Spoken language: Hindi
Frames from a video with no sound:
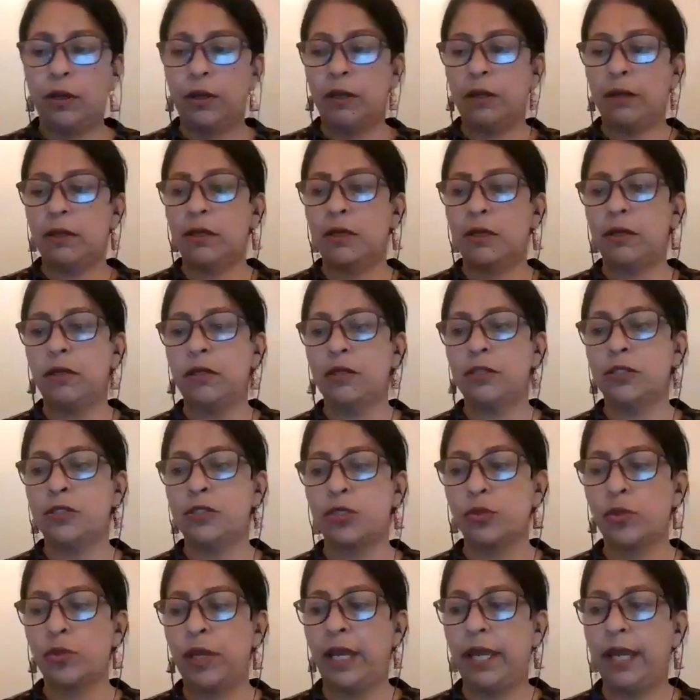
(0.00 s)

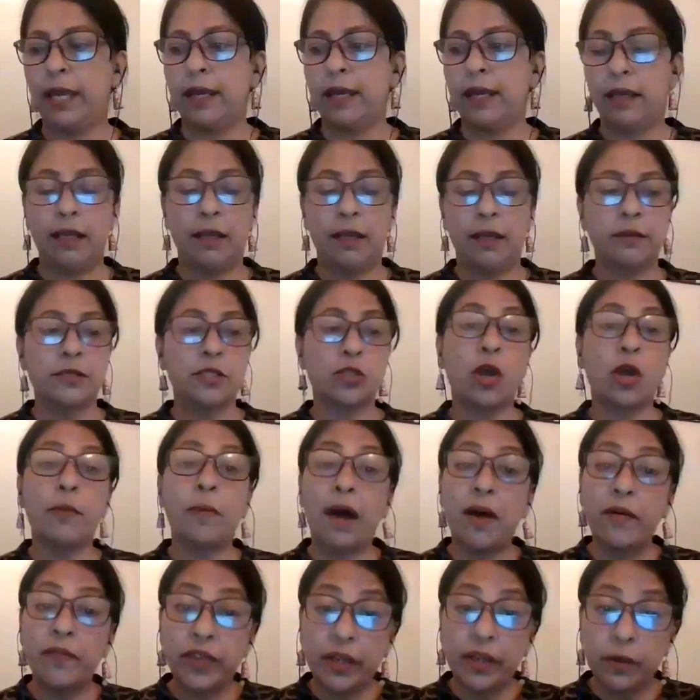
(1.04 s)
जो है
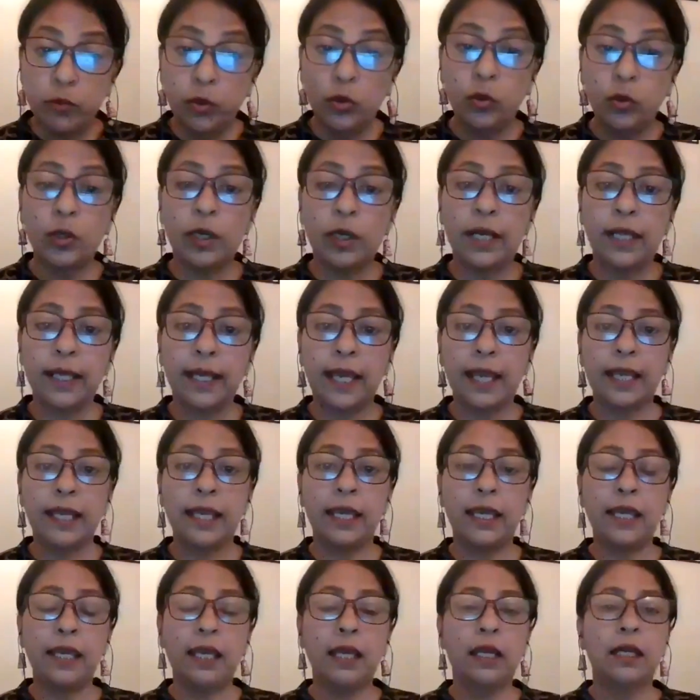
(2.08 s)
स्वाभाविक भूख
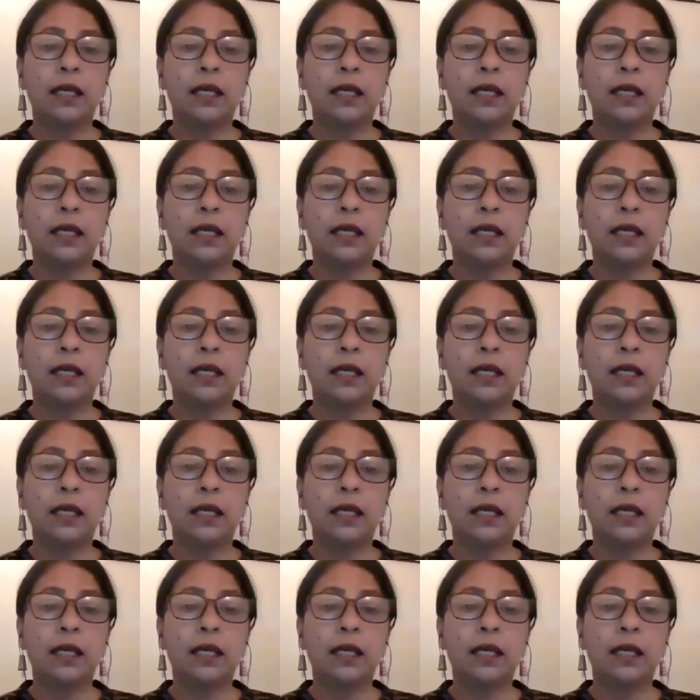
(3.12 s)
लगेगी